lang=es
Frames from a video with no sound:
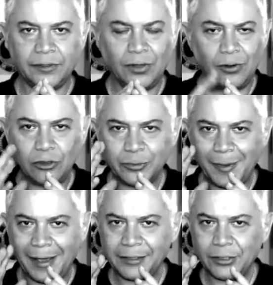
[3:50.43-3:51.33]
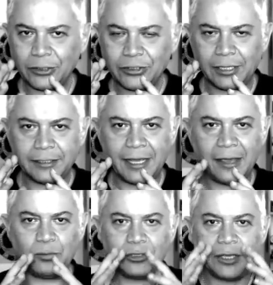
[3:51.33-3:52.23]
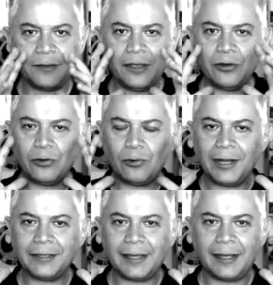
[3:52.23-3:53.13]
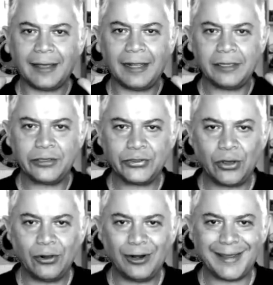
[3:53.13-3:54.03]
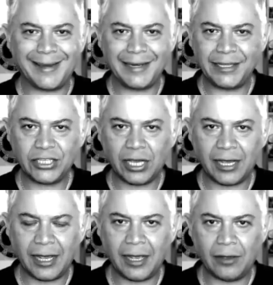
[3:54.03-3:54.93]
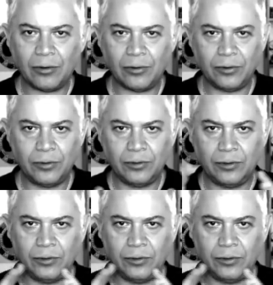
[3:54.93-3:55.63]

Son los maestros del tiempo y se dieron cuenta que el sol, Hao,